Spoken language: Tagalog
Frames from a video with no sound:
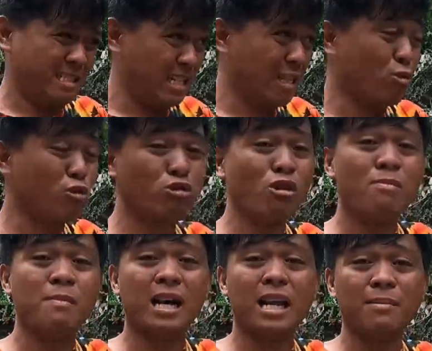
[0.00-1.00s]
Natuto,
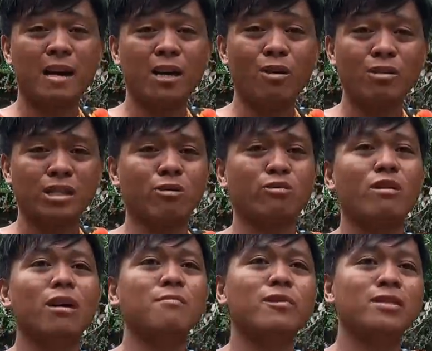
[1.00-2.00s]
mga limango,
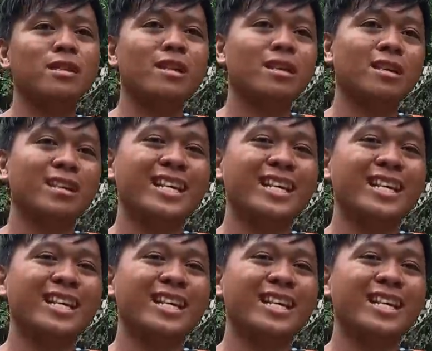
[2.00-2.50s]
tinuruan mo kasi.